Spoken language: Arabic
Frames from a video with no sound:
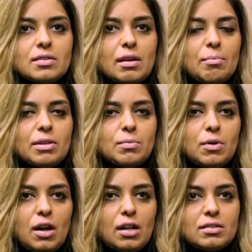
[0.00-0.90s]
تمت
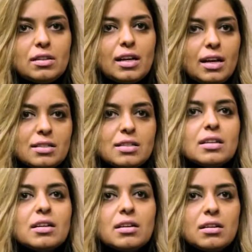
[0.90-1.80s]
مرحله
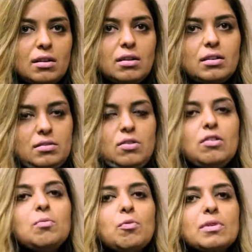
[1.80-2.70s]
الكاستنج اختيار
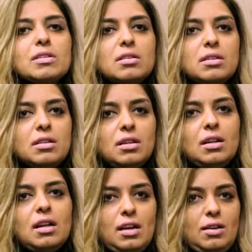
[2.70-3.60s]
الممثلين
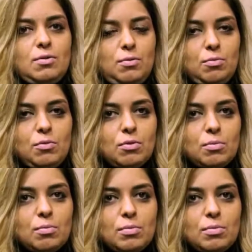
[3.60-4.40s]
اللي هيقوموا